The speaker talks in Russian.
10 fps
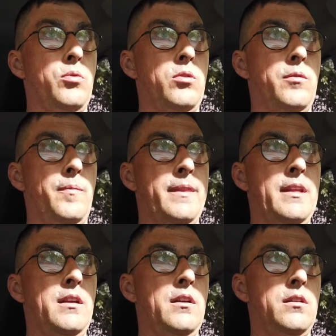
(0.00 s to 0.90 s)
по
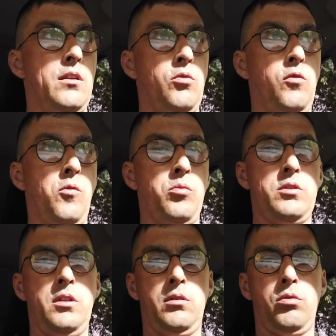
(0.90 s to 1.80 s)
торговому
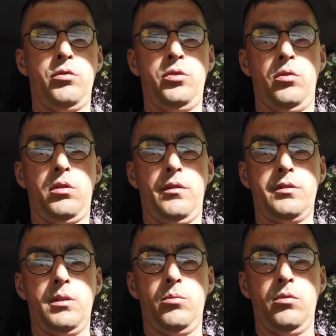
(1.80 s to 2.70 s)
центру
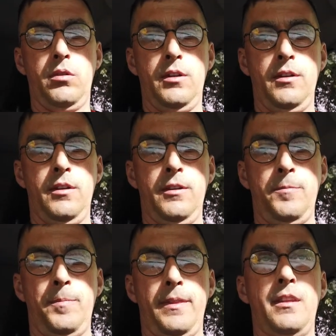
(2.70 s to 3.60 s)
Щелковскому –
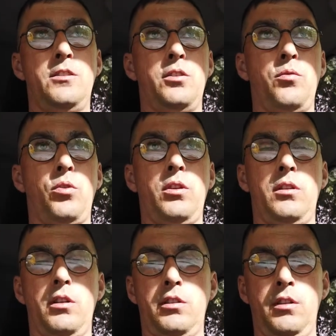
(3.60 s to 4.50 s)
на
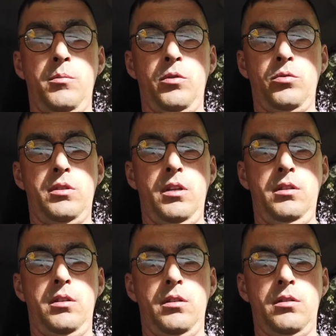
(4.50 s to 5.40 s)
четвертый этаж и на минус
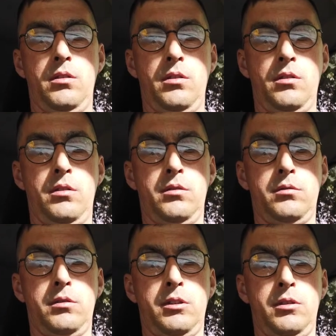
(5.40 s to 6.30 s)
третий.
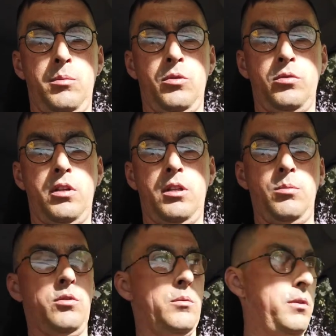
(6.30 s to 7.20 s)
На минус
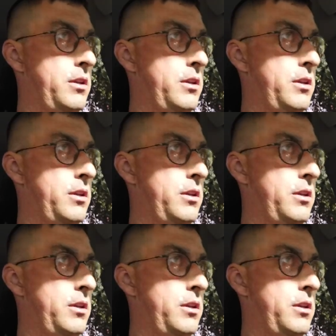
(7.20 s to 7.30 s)
третьем у них